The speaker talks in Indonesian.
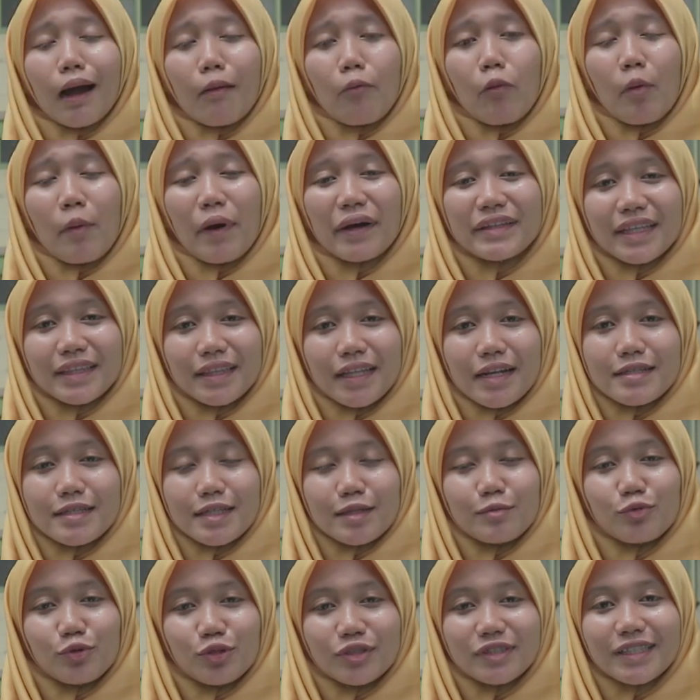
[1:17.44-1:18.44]
Kabupaten
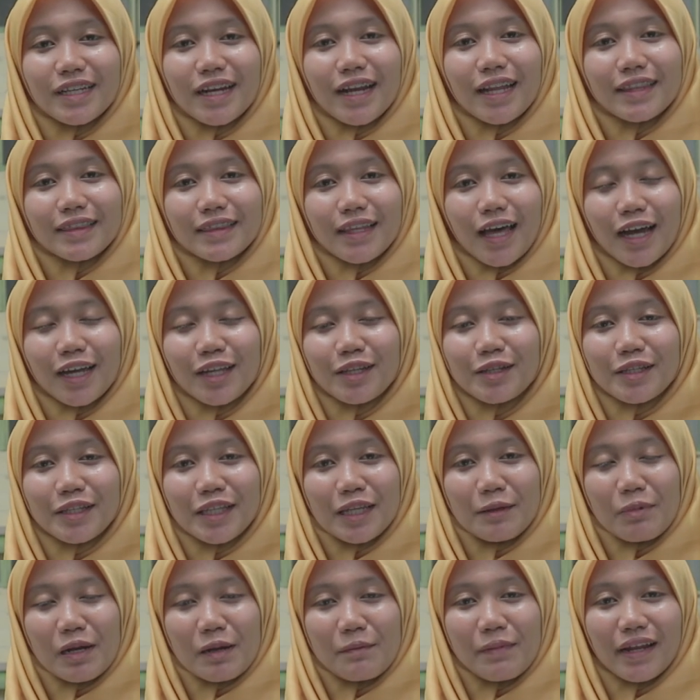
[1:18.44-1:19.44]
tersebut terletak
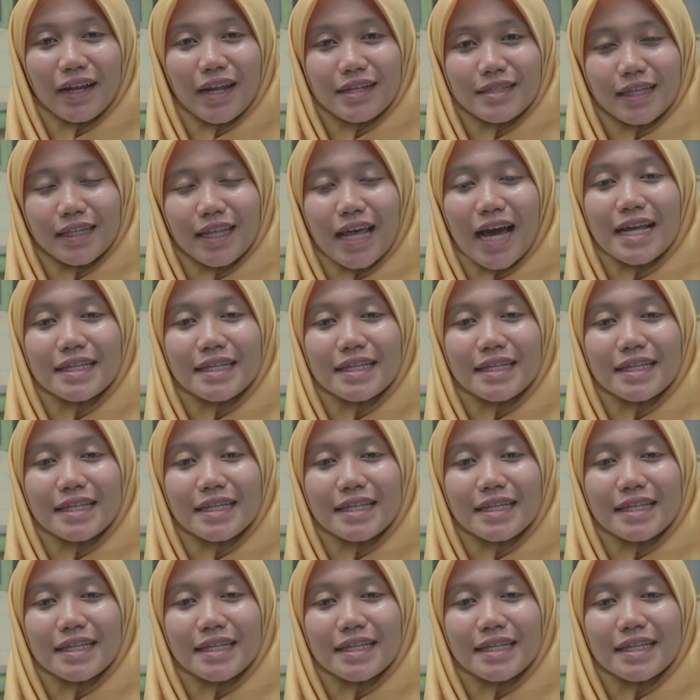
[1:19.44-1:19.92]
di perbatasan